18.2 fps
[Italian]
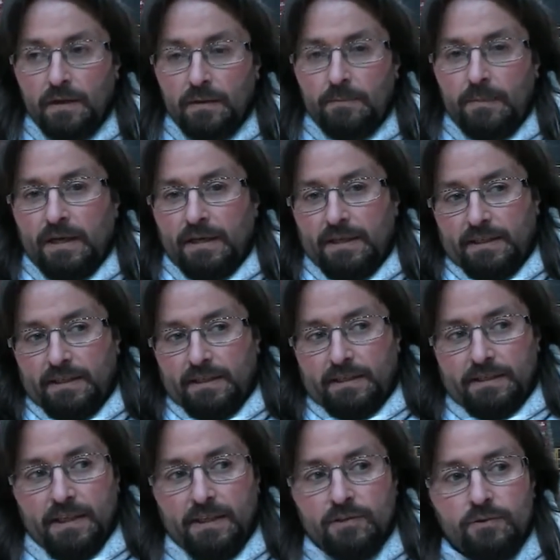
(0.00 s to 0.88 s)
Ma,
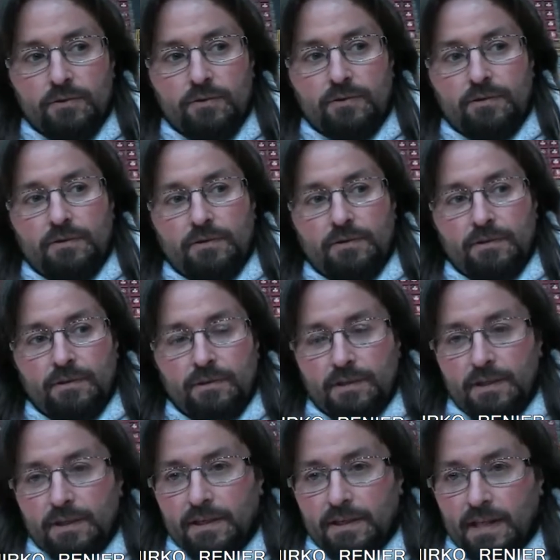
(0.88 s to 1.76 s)
intanto
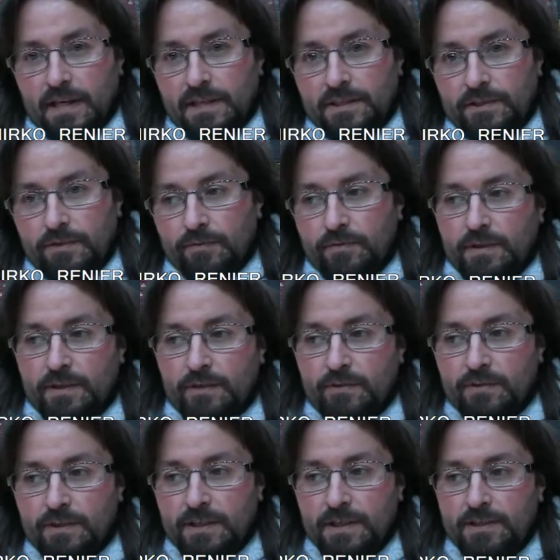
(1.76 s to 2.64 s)
ringrazio
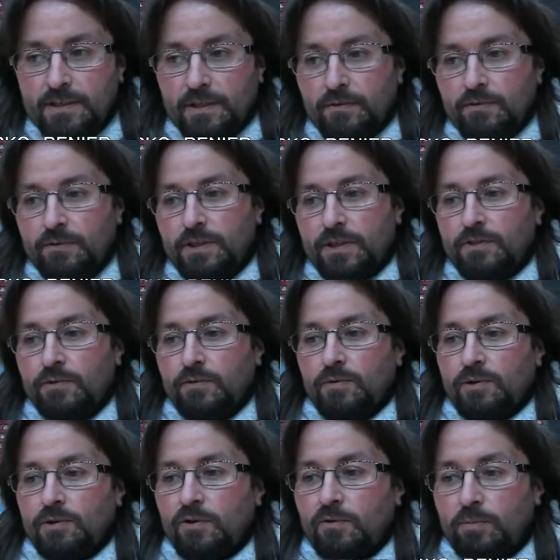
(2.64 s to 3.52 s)
Verona che ci ha concesso
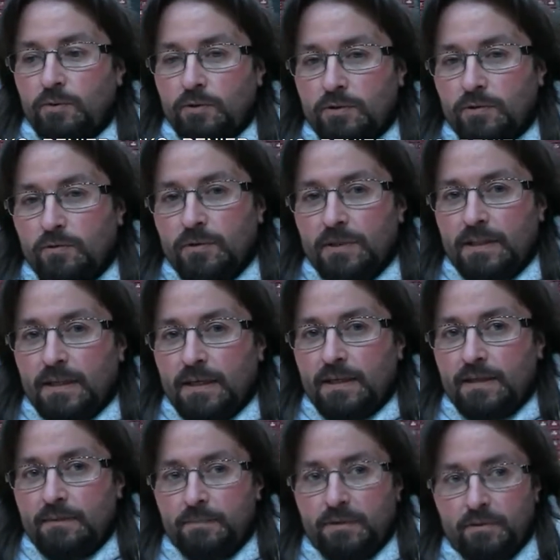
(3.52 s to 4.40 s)
questa
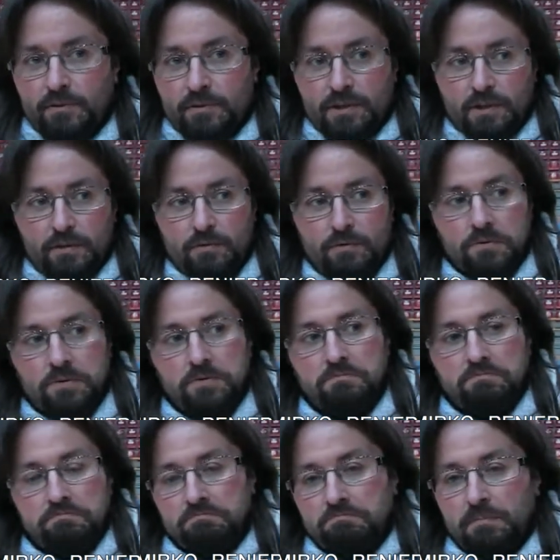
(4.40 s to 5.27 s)
opportunità, per noi è stato un
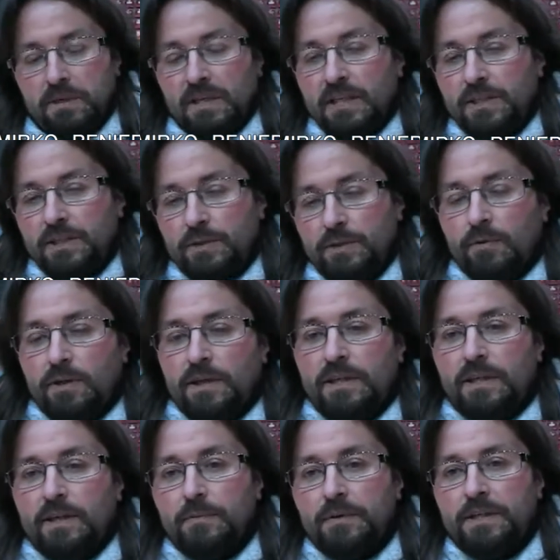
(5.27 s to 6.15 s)
bellissimo
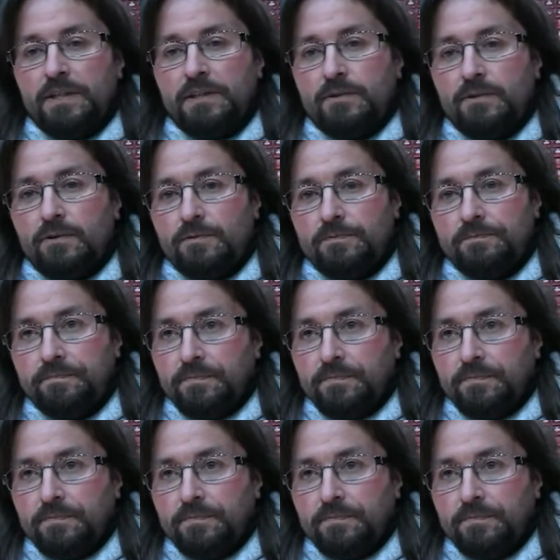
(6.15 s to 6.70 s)
allenamento,